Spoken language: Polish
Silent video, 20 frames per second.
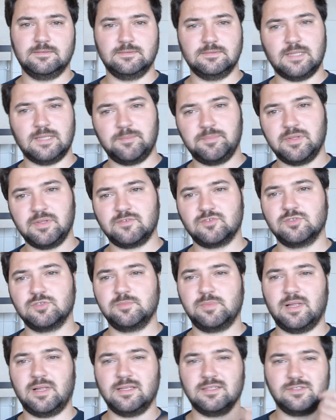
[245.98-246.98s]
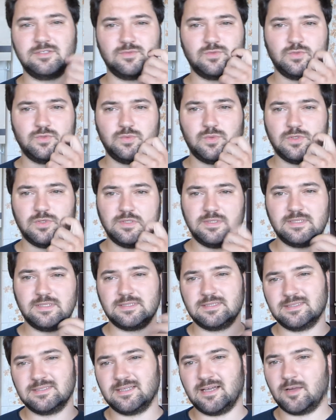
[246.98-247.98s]
Na pierwszym planie są słody.
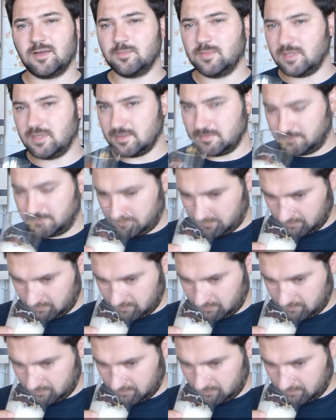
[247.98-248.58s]
Jest karmel,